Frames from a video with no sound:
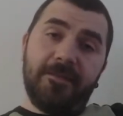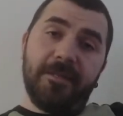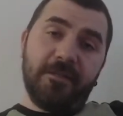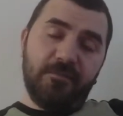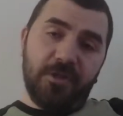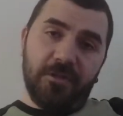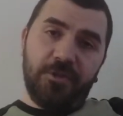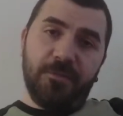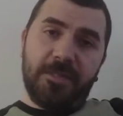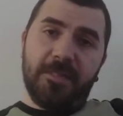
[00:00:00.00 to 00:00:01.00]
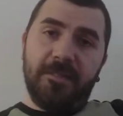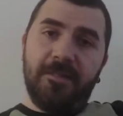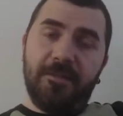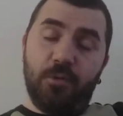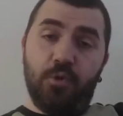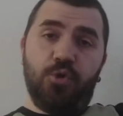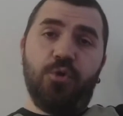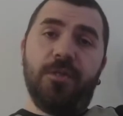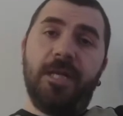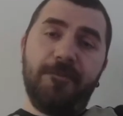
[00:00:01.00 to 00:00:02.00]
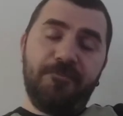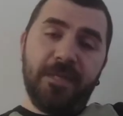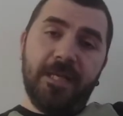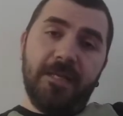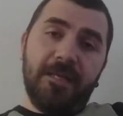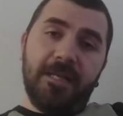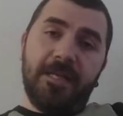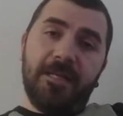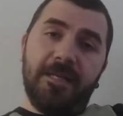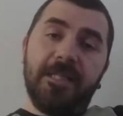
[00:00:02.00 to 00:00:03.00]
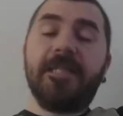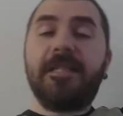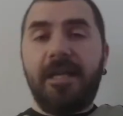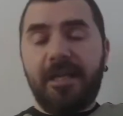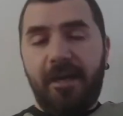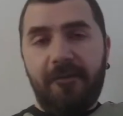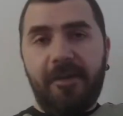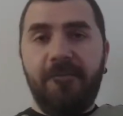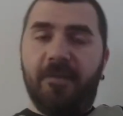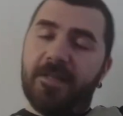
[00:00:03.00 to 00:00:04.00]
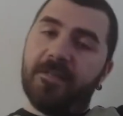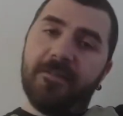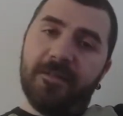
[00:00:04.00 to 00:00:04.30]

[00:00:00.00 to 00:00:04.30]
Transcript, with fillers: takım çalışması konusunda e, iki tane kavram var.